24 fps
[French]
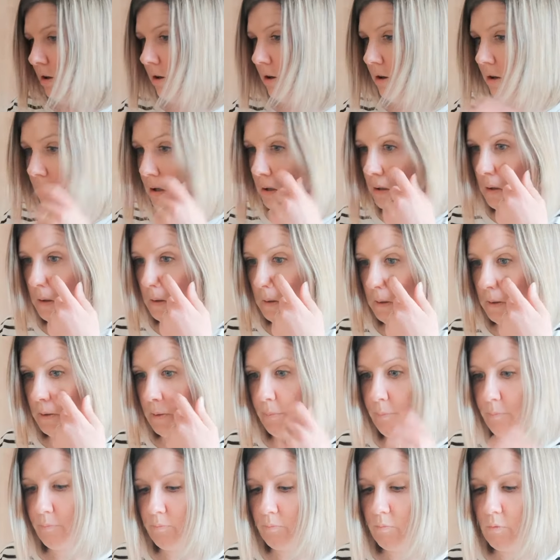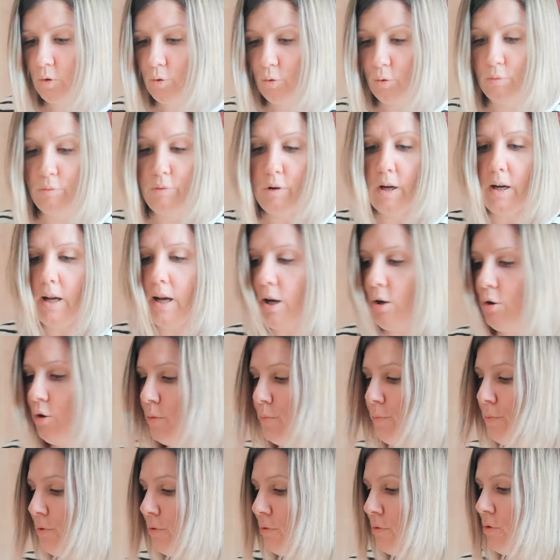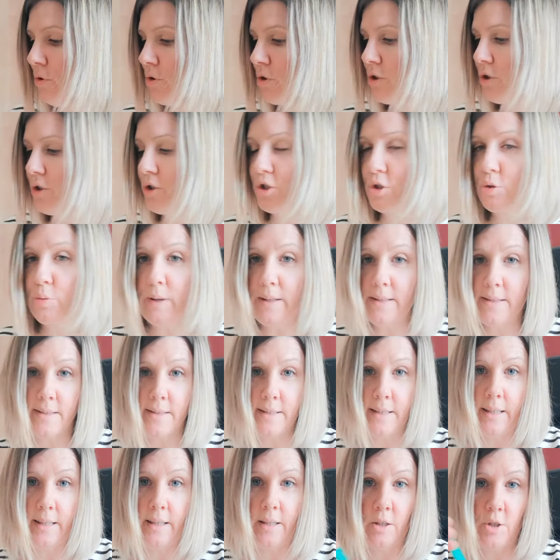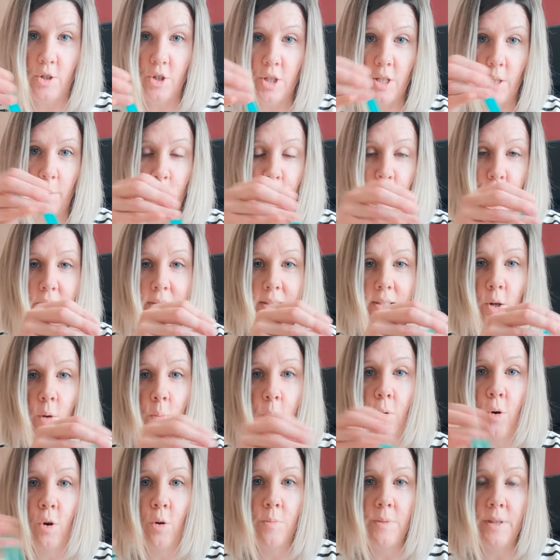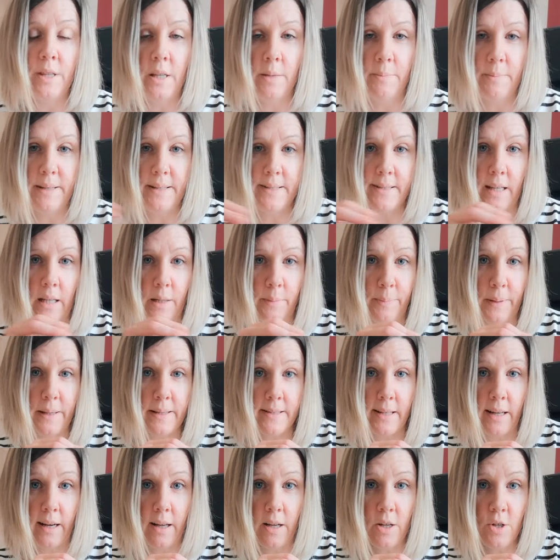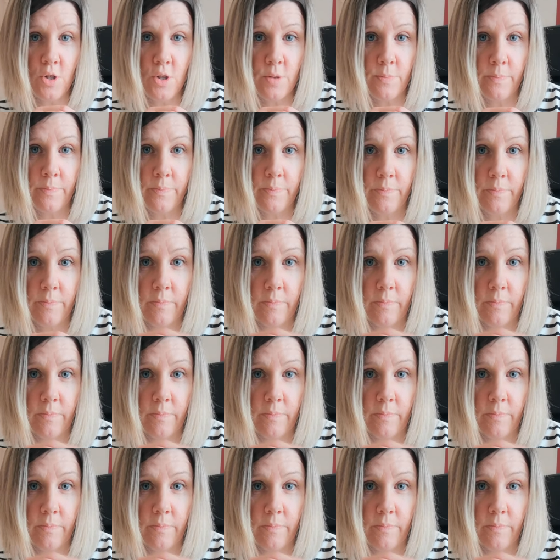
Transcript: Euh, donc voilà, le but du jeu, soit c'est j'ai posé en premier mes cinq pinces à linge,